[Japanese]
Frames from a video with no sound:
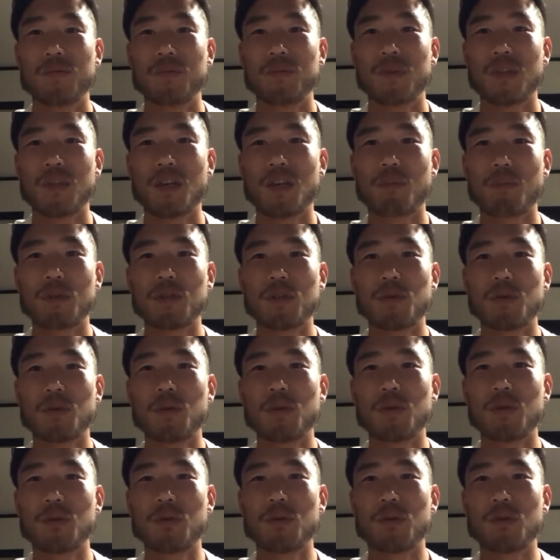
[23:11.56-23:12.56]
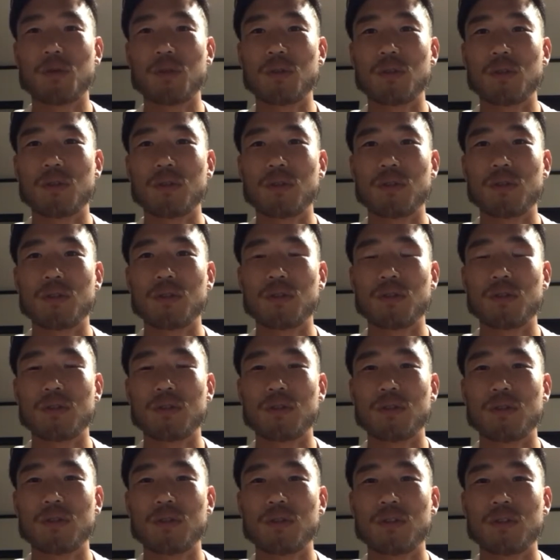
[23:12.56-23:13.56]
やっぱそういう
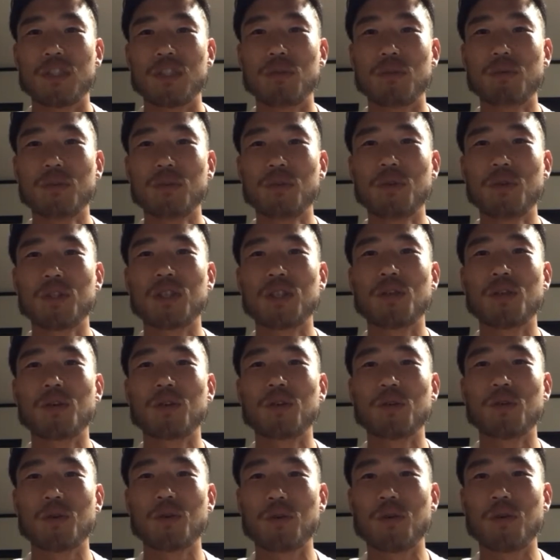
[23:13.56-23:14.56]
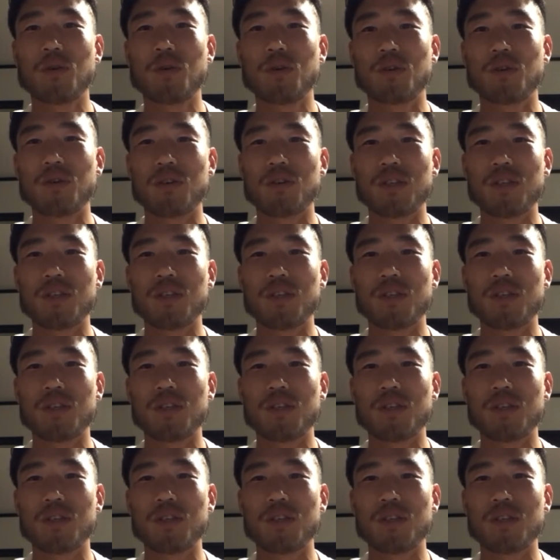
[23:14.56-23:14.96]
自分の仕事を